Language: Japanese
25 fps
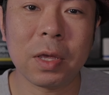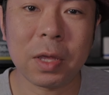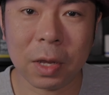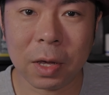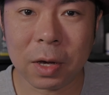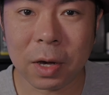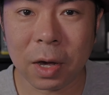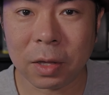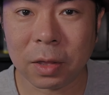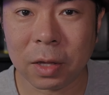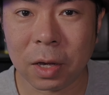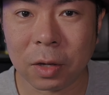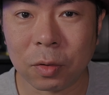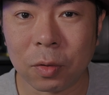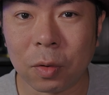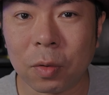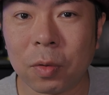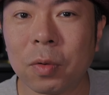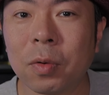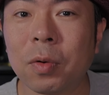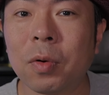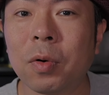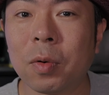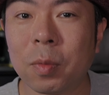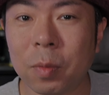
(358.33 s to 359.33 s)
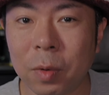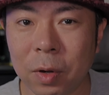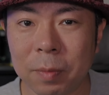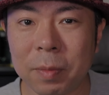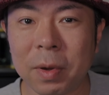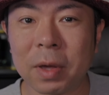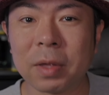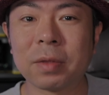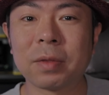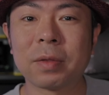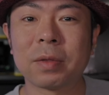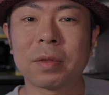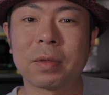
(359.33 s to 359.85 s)
切り替えたいと思い
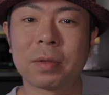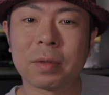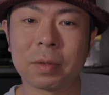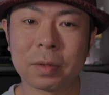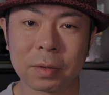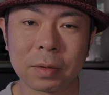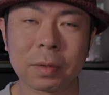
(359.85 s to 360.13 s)
ます。